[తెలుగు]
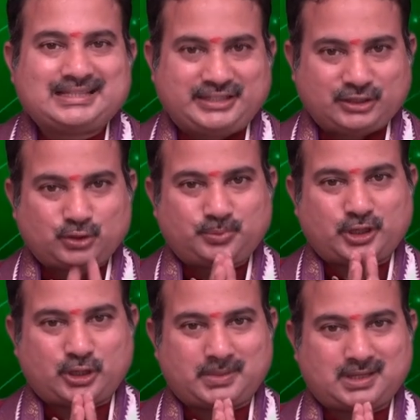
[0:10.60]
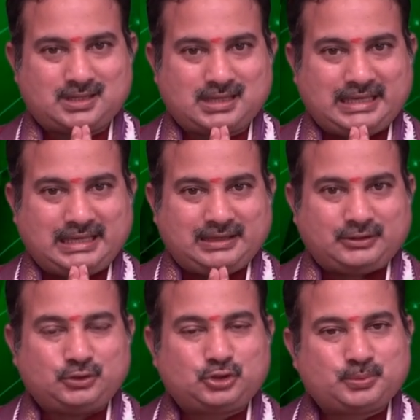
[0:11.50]
శ్రీ గురుభ్యో నమ
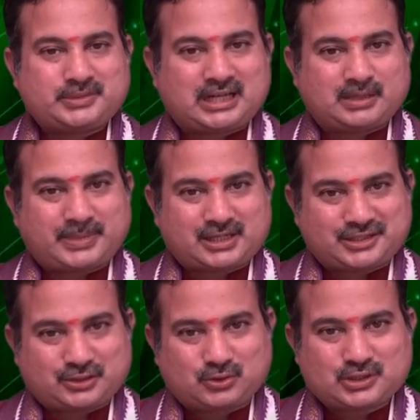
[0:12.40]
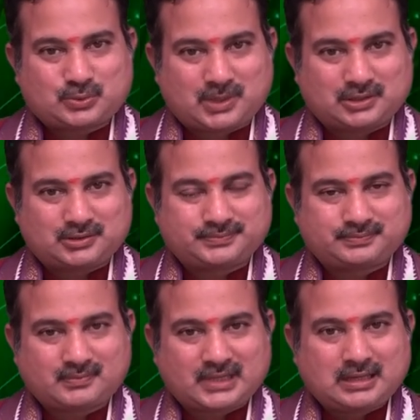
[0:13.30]
యూట్యూబ్ ఛానల్ ప్రేక్షకులకు స్వాగతం
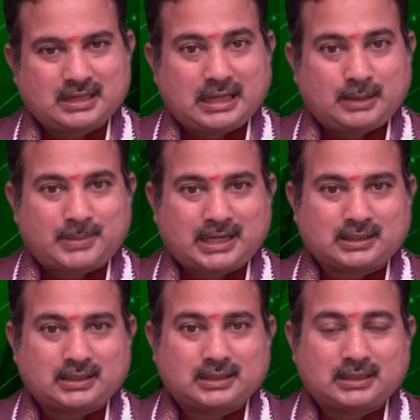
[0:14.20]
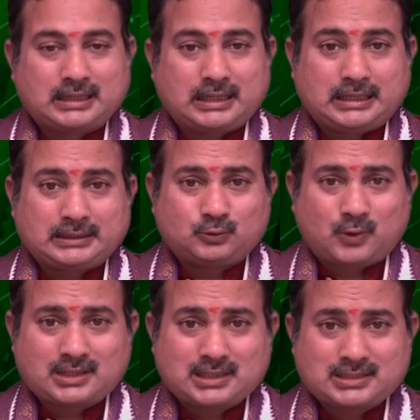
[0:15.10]
మన
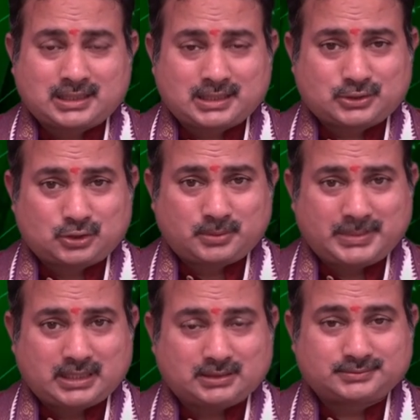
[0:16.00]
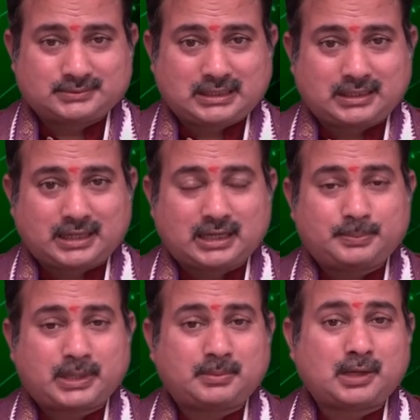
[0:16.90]
ద్వాదశ రాశుల మీద గ్రహ
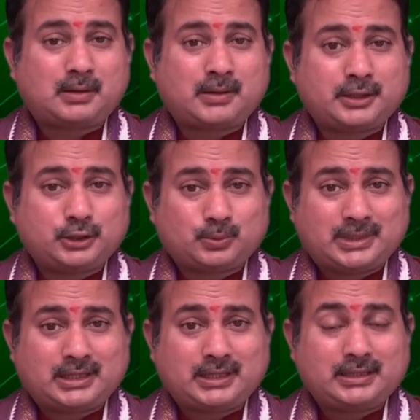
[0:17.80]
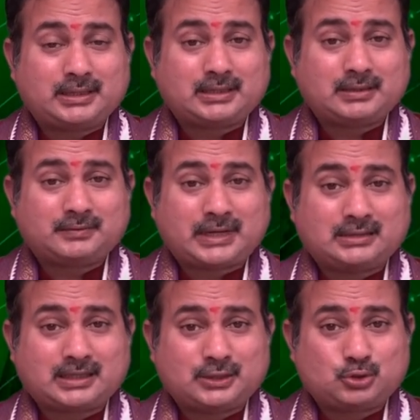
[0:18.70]
ప్రభావాలు ఎటువంటి
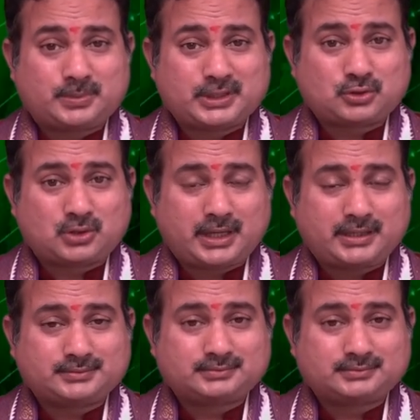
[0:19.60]
ఫలితాన్ని చూపిస్తున్నాయి